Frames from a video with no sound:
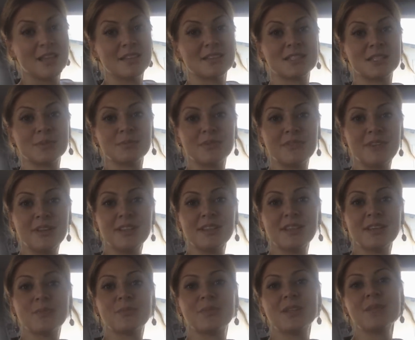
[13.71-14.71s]
с
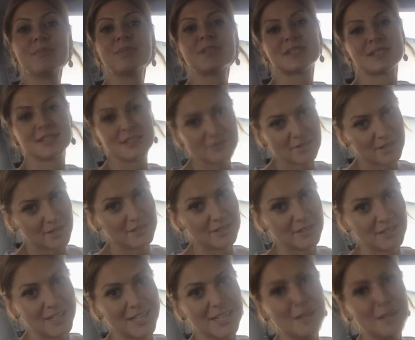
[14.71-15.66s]
добавлением либо сыворотки,